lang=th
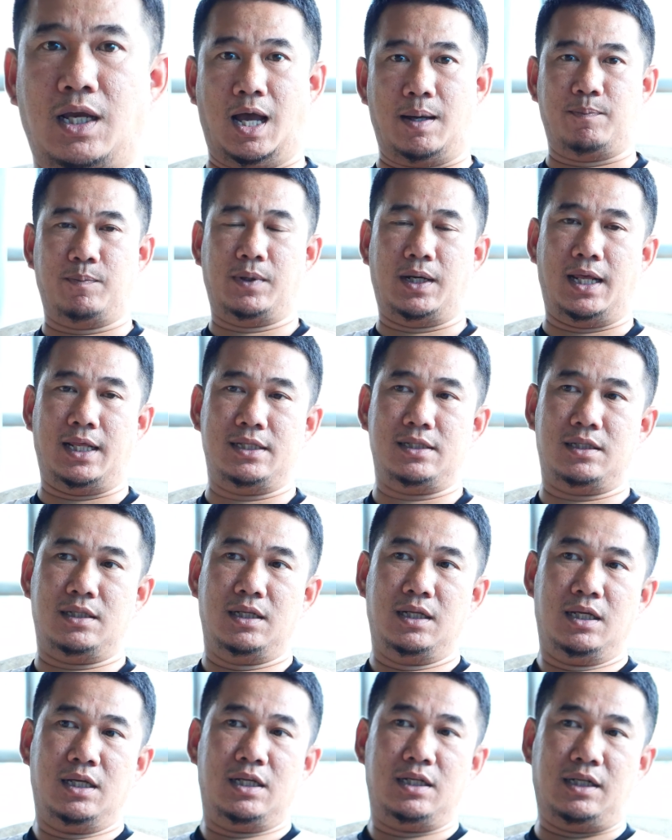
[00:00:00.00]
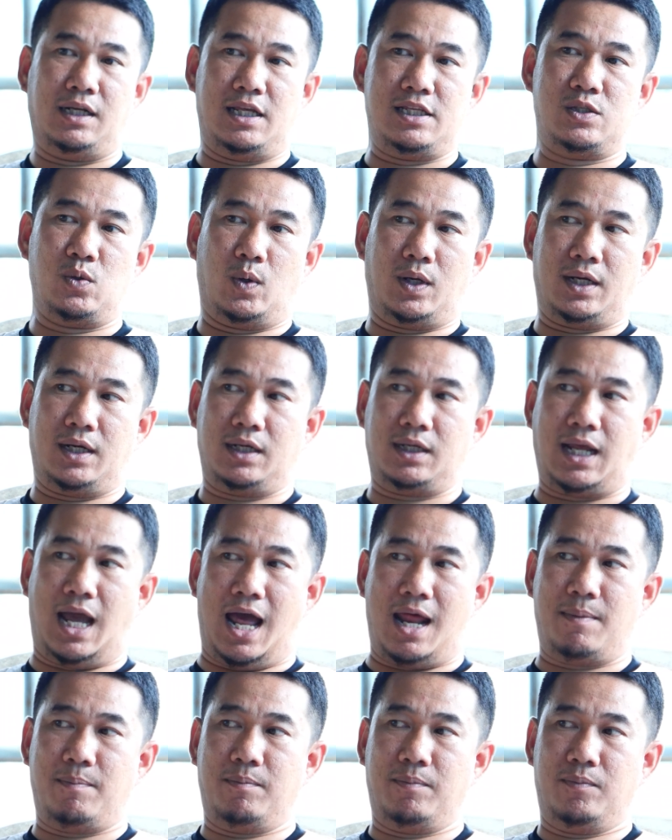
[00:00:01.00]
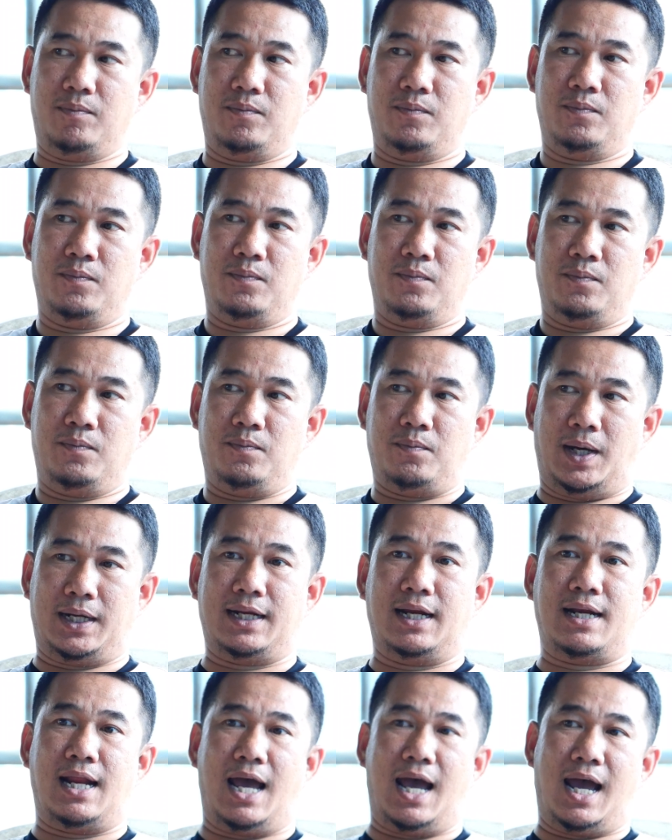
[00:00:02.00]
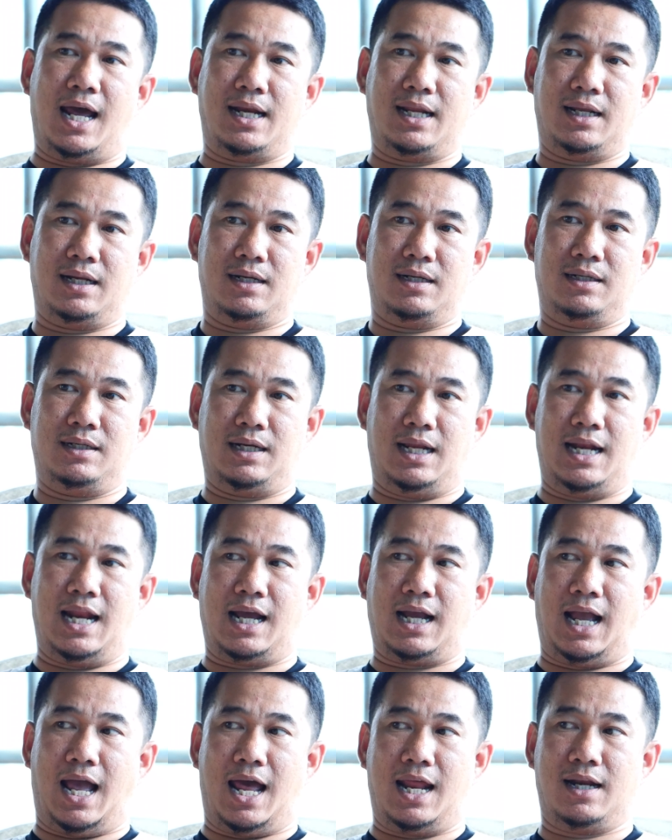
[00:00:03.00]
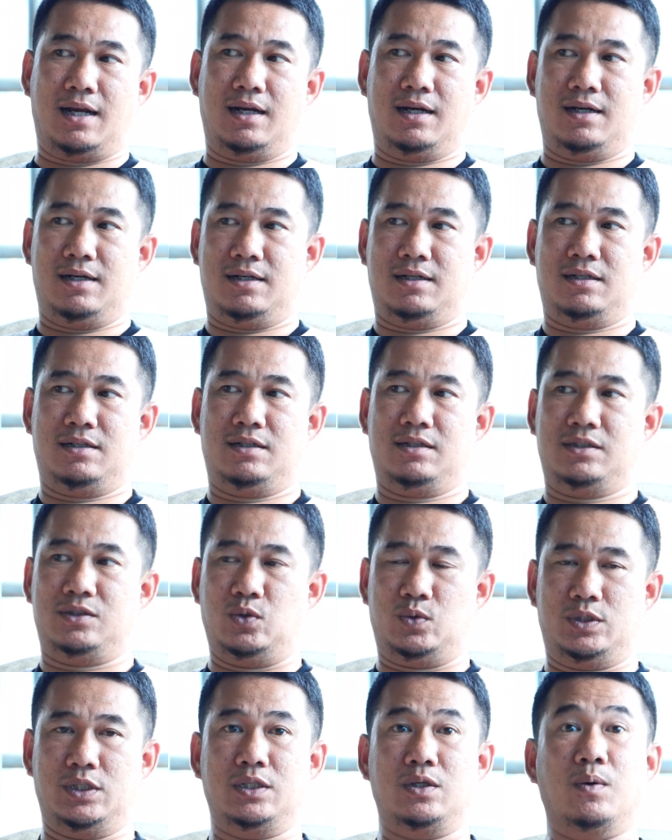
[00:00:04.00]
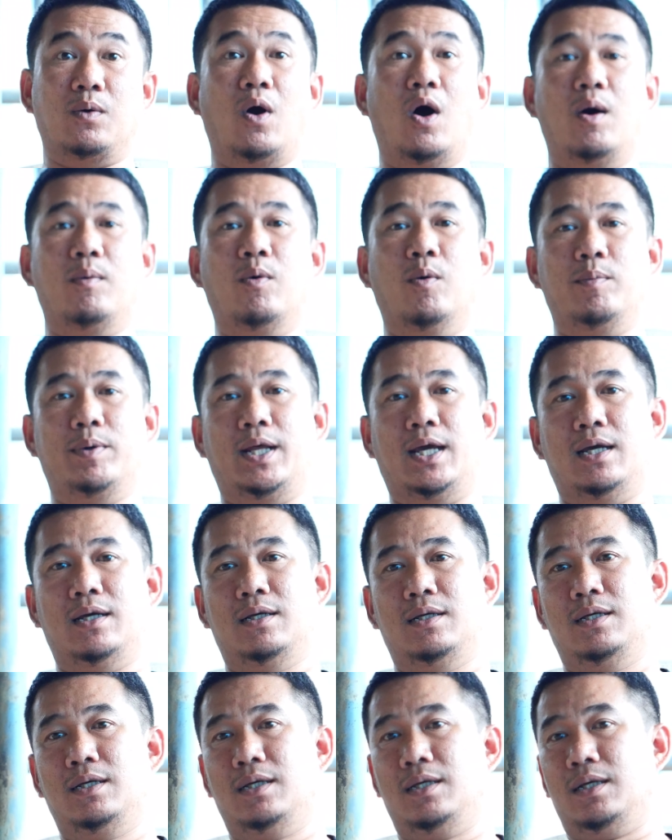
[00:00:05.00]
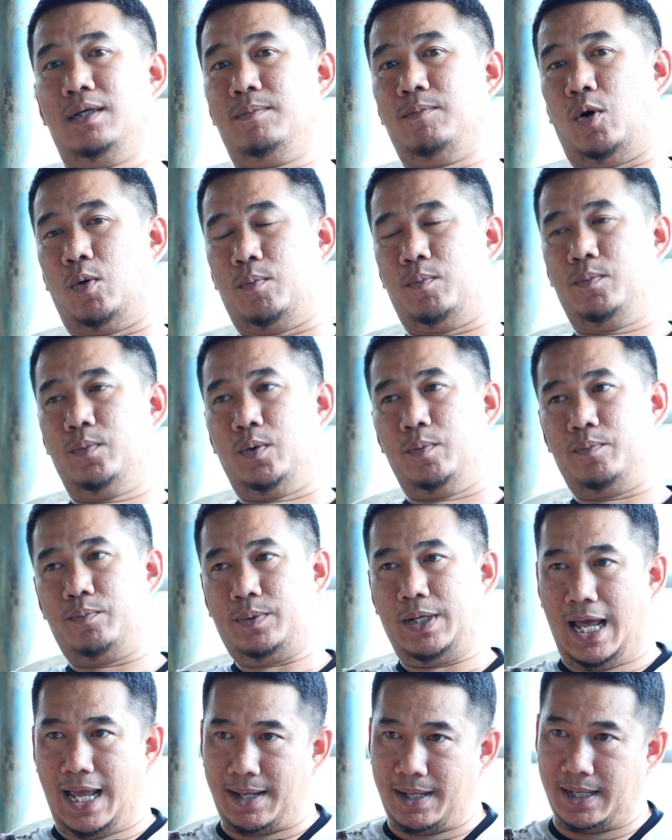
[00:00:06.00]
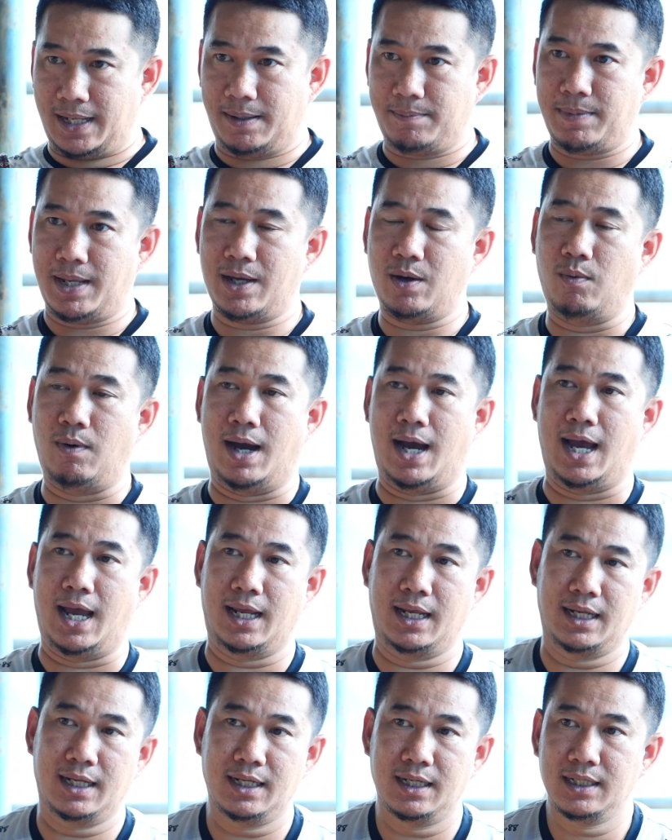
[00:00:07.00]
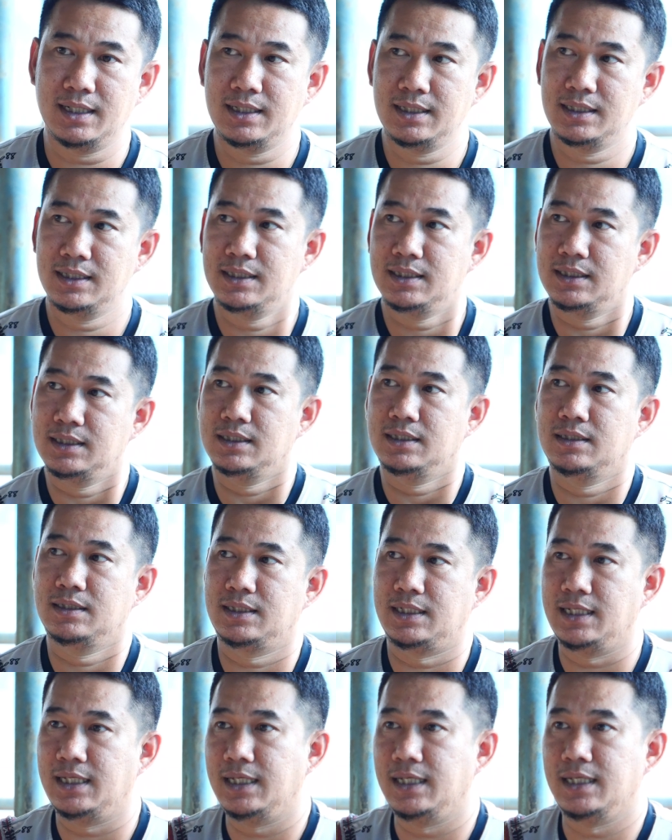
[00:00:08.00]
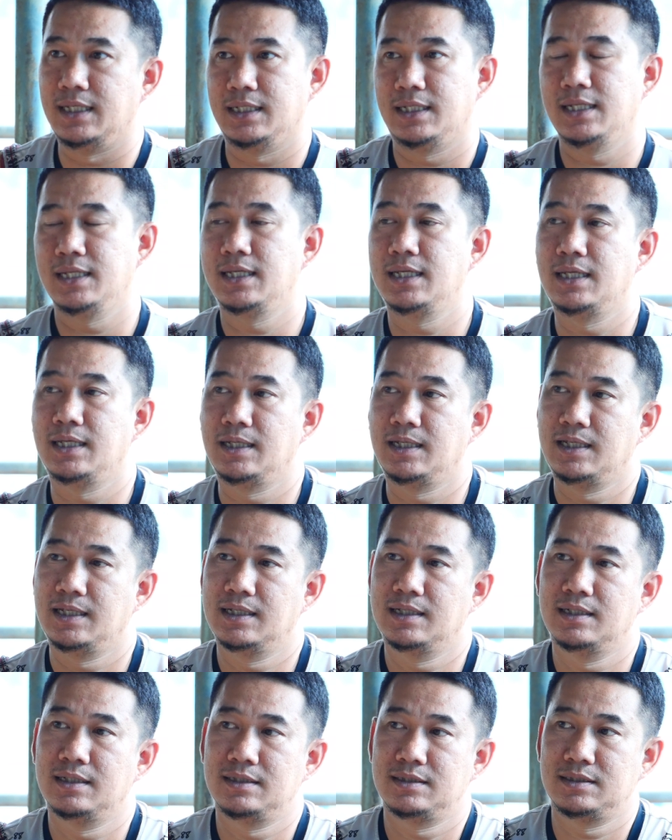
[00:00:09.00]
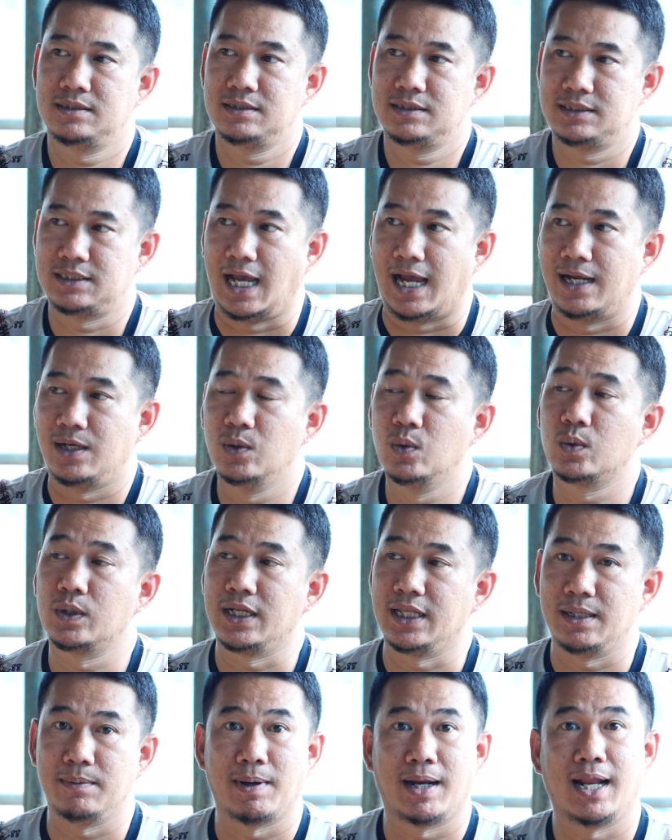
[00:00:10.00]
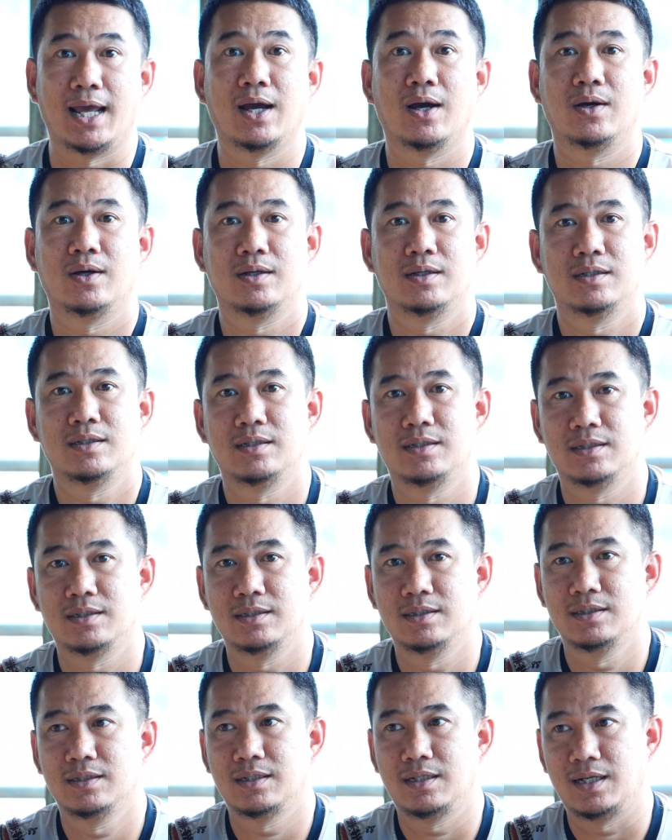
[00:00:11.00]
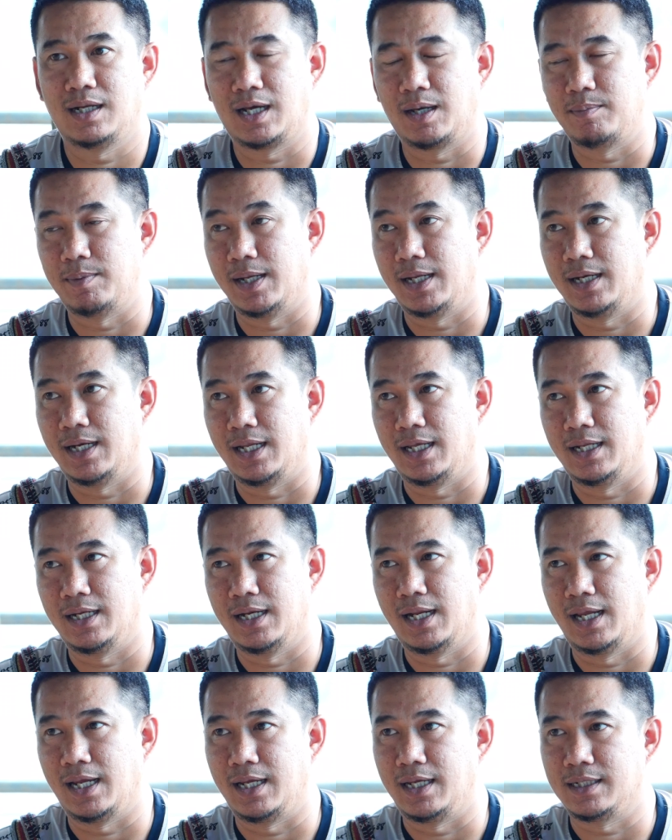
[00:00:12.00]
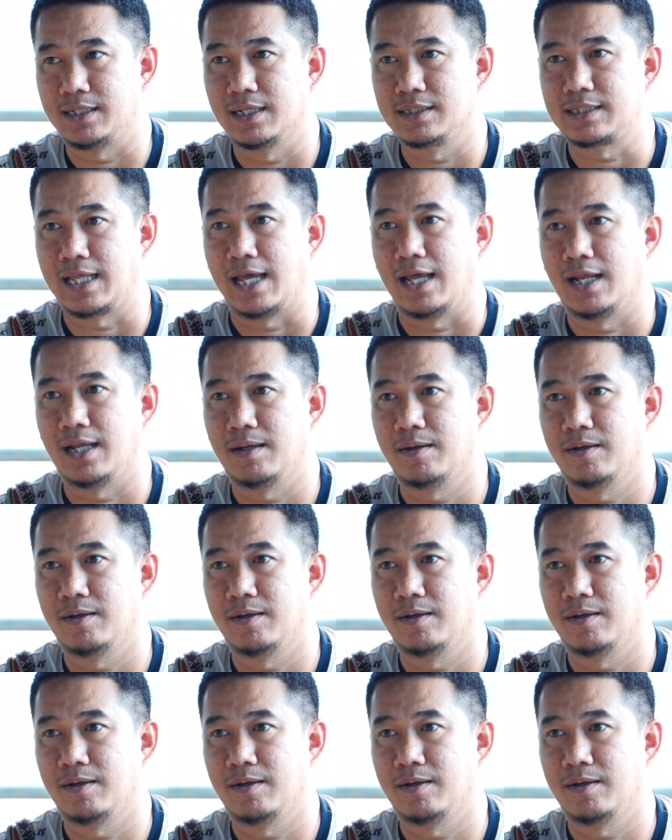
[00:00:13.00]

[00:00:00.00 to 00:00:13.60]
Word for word: ครับ ในในส่วนการพัฒนาเนี่ยในหลักการจุดยืนของข้อผมเนี่ยผมผมได้แม่ควายที่ที่จ่ายลูกดีมาแล้ว นะครับในในในตั้งแต่